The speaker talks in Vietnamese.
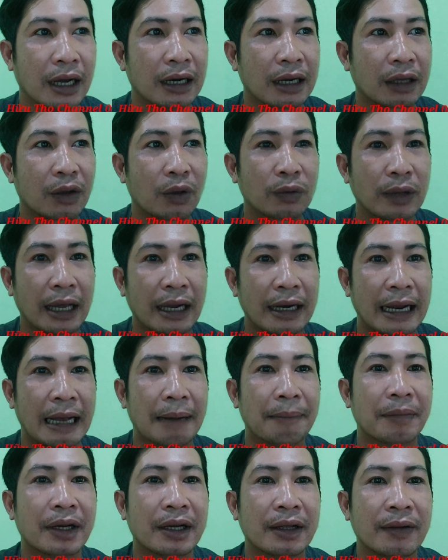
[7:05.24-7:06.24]
à, là cô ta
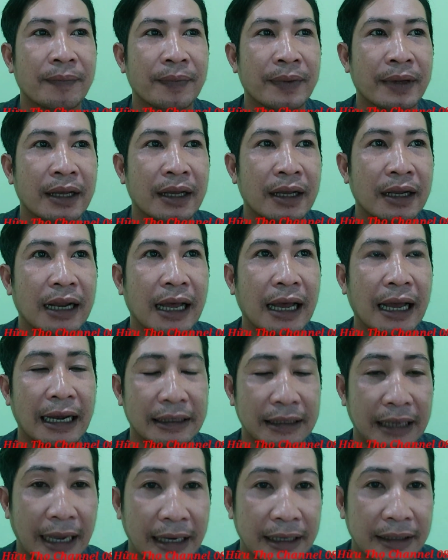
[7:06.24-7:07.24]
làm á là
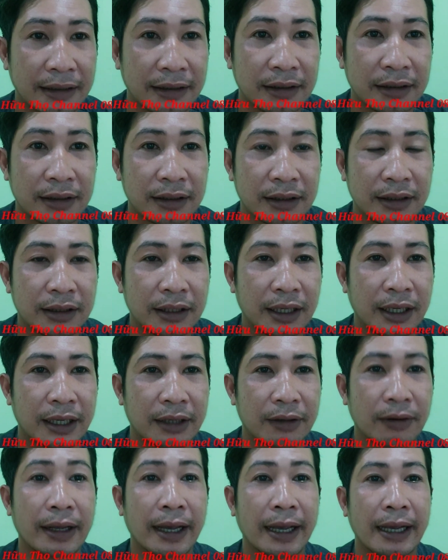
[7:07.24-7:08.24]
hàng tháng thì
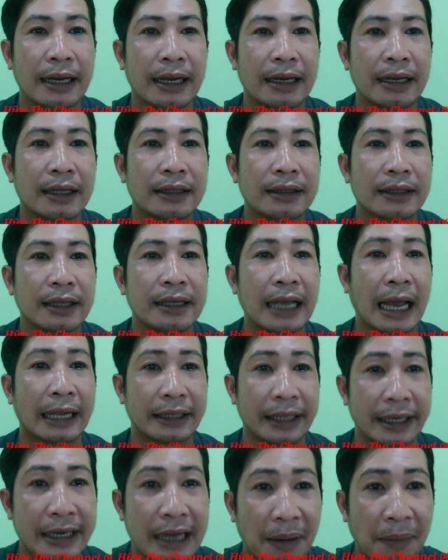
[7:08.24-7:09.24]
có thể là lên tới vài
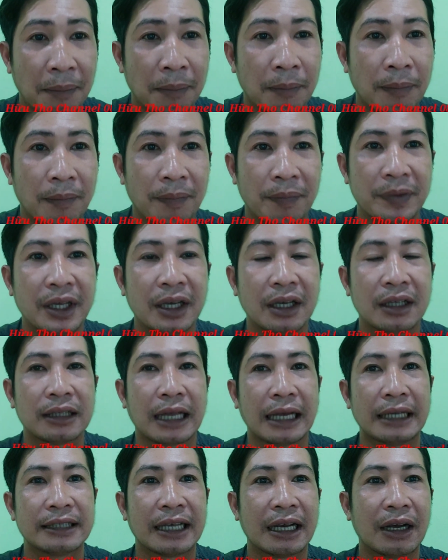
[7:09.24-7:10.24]
tỷ đồng nhưng
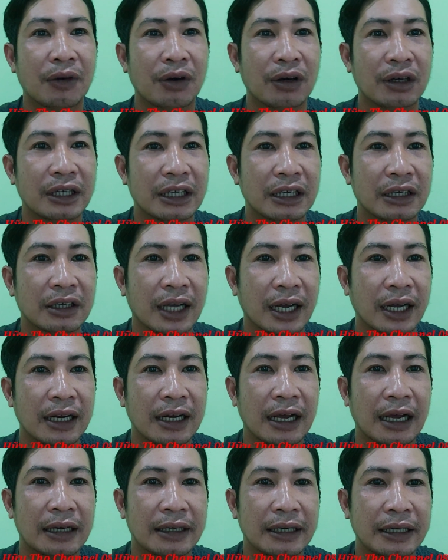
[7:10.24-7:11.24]
tại sao á, thì có thể
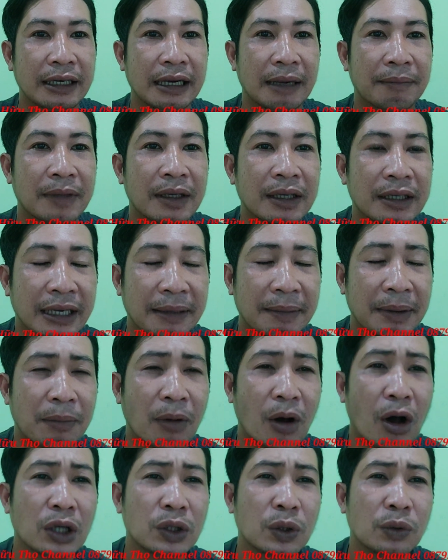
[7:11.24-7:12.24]
là đi làm thì mình
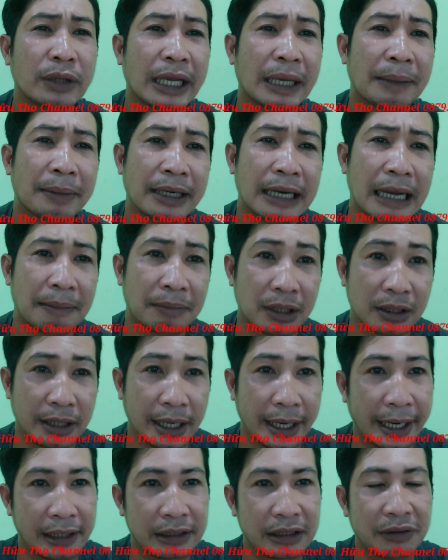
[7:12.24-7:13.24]
bỏ số tiền để làm từ
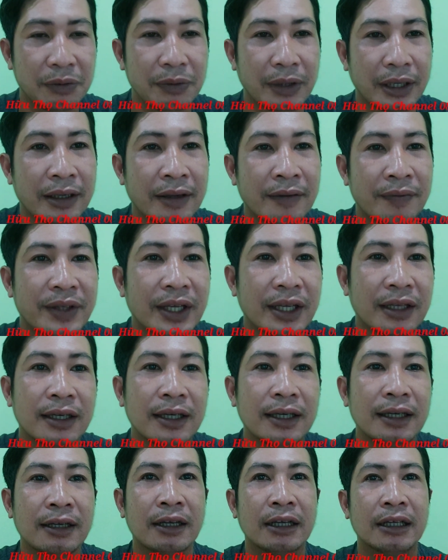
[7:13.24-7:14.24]
thiện đi quý vị nhưng
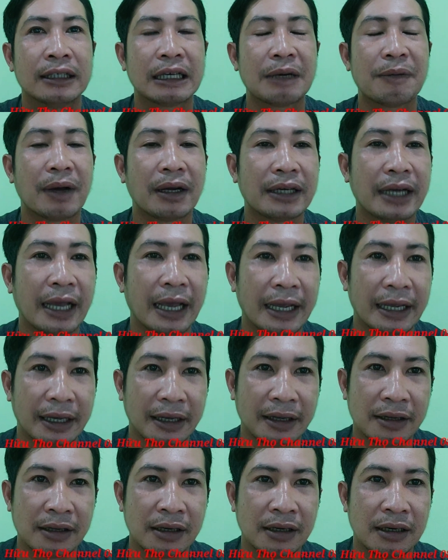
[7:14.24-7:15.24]
á cái vấn
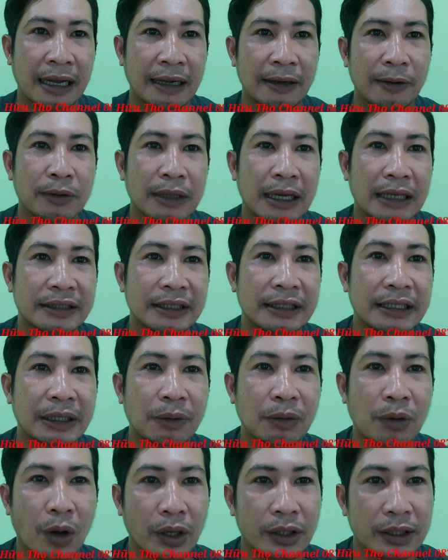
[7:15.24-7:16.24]
đề là cô ta sẽ
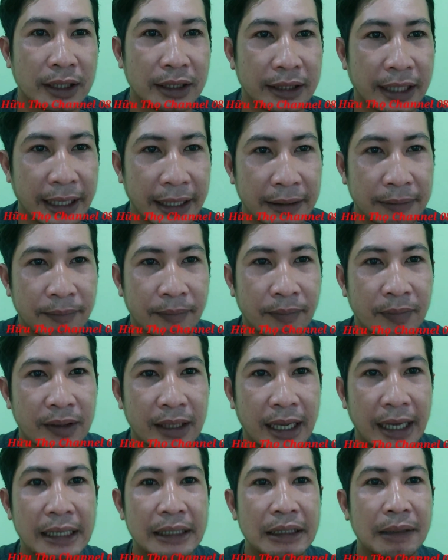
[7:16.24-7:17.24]
kêu gọi từ thiện
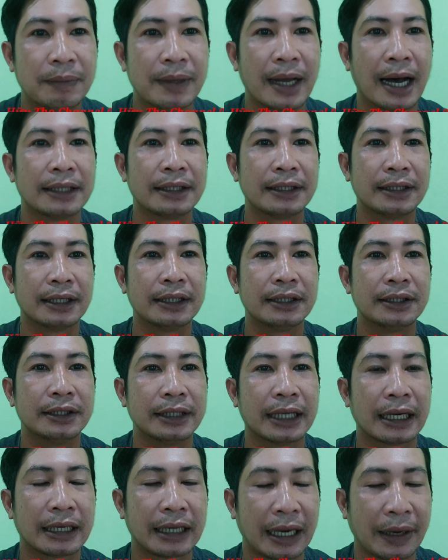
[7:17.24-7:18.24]
để đi giúp đỡ cho những
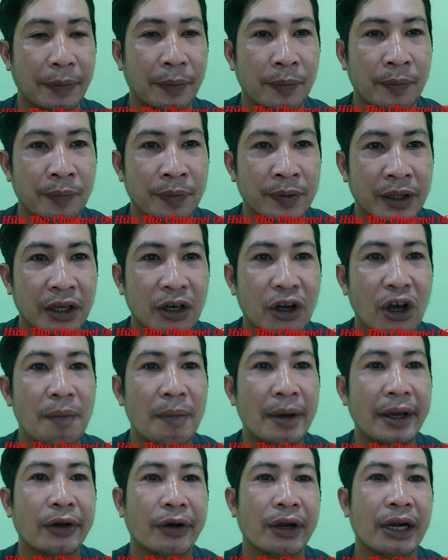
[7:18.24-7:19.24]
người dân nghèo cái đó
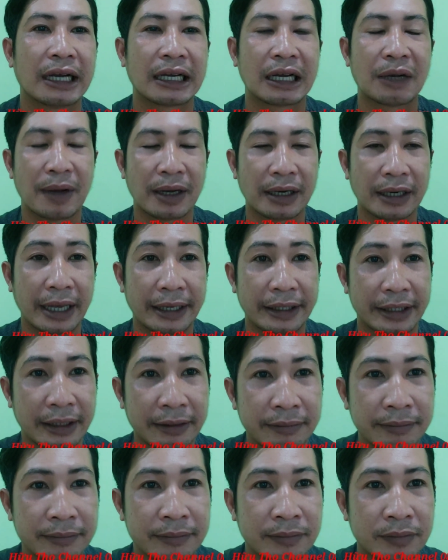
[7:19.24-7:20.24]
mới gọi là cái vấn đề
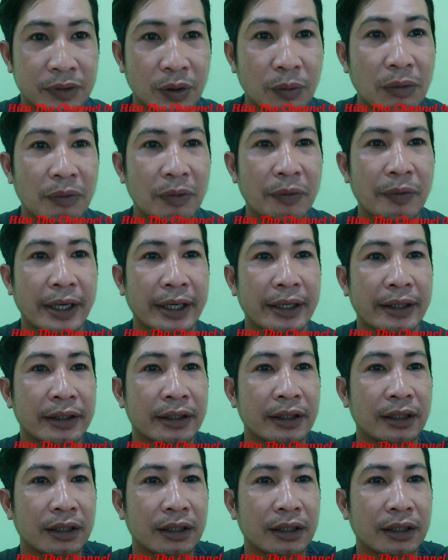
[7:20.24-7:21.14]
chính đúng không quý vị